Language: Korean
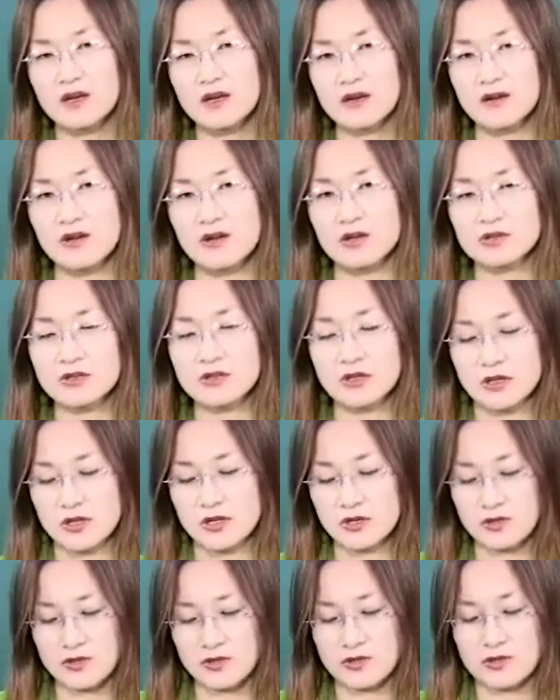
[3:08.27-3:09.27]

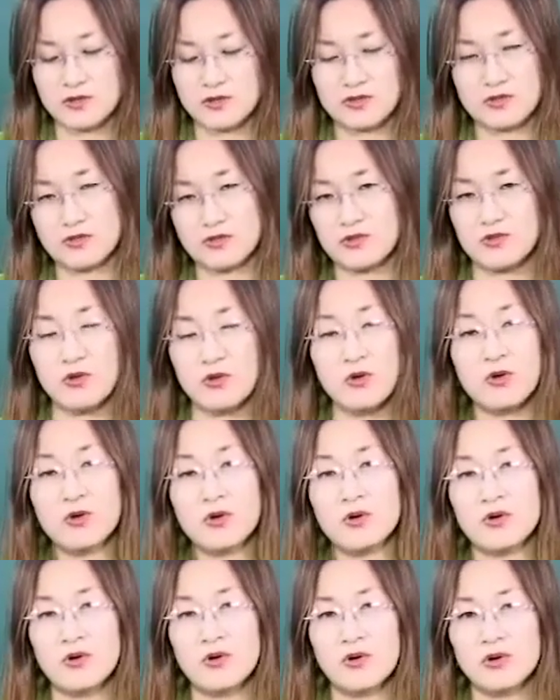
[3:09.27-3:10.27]

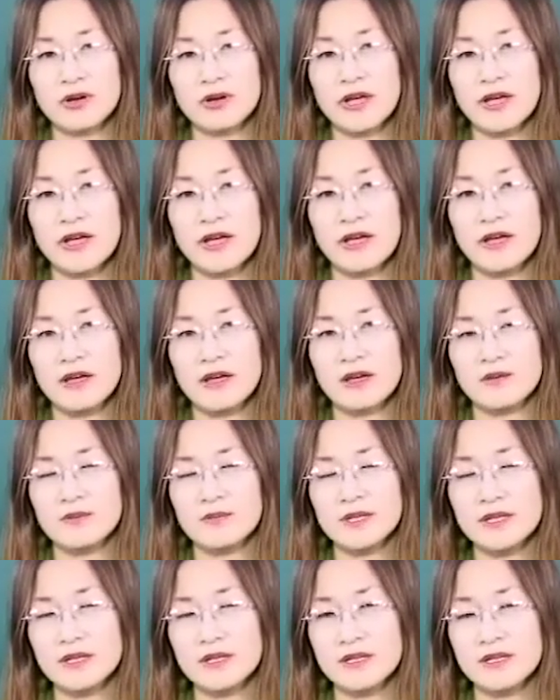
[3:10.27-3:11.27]
도, 레,
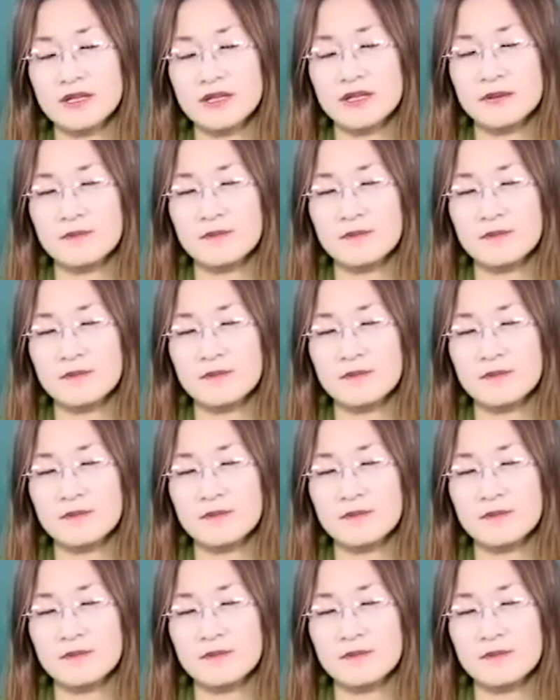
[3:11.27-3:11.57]
미,